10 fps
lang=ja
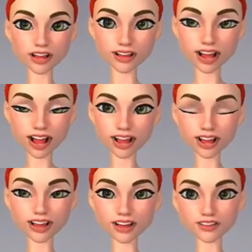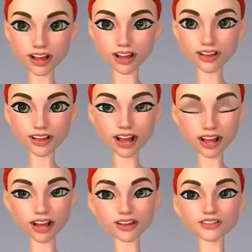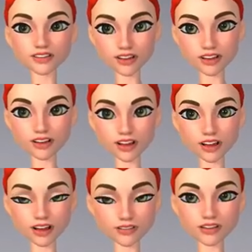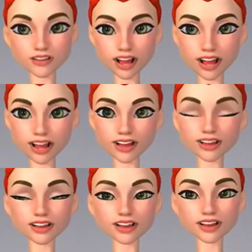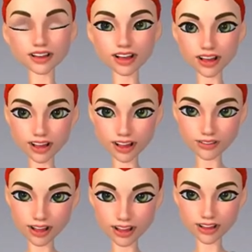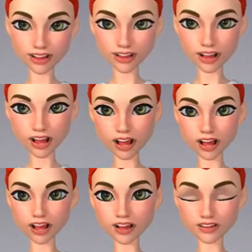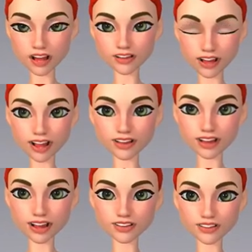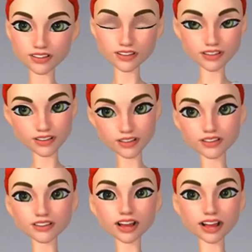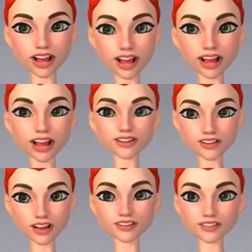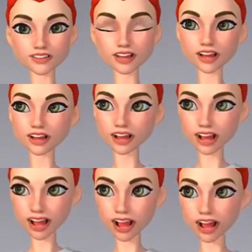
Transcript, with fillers: レイヤーにはすでに1つスポーンエリアが設定されていますこれは削除することができないのでお気をつけください